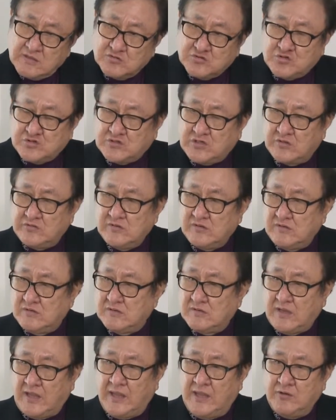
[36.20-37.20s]

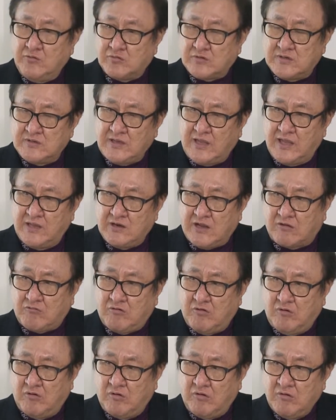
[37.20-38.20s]
추천을 해놓긴
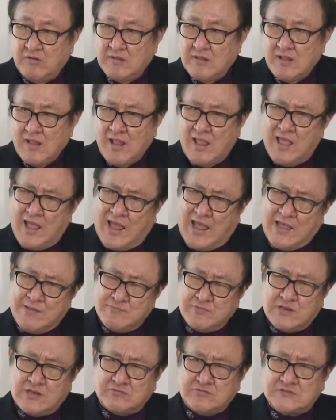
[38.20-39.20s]
해놨고
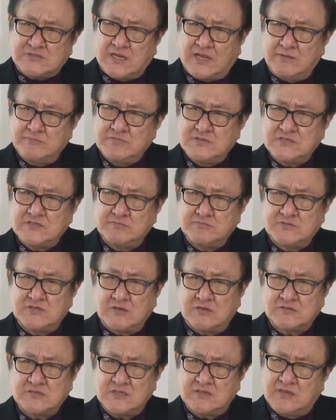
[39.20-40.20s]
아무래도 제가
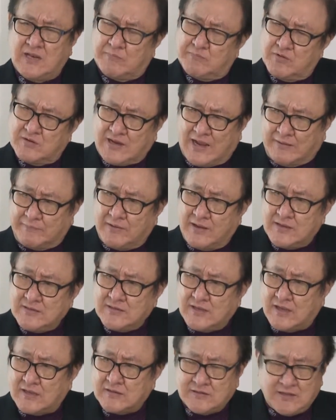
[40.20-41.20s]
미심쩍어서 이건 한번 가봐야
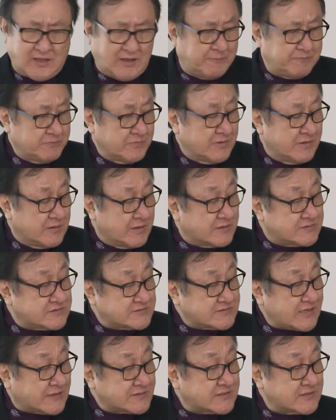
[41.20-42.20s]
되겠다 해서
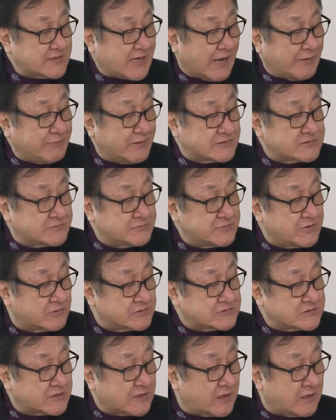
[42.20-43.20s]
사실 가봤습니다
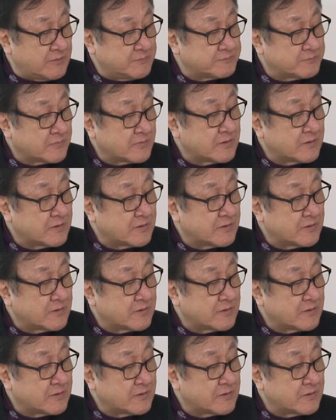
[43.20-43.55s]
어저께